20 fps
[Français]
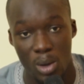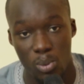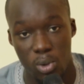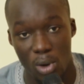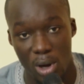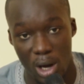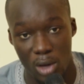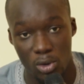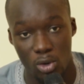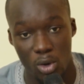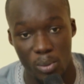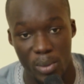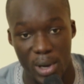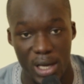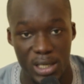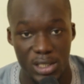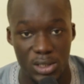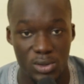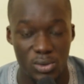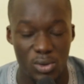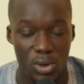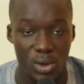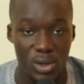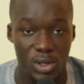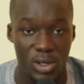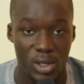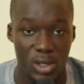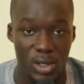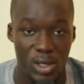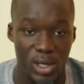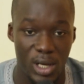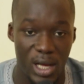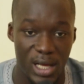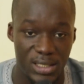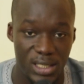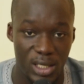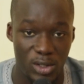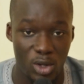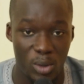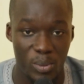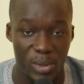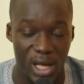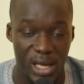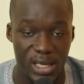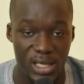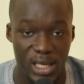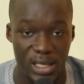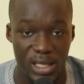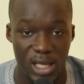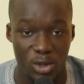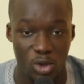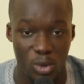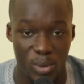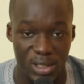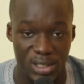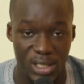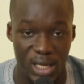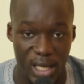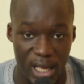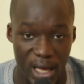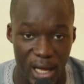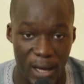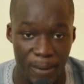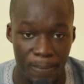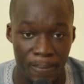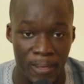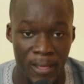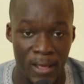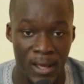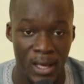pour rendre hommage donc à cet homme-là qui était Thomas Sankara.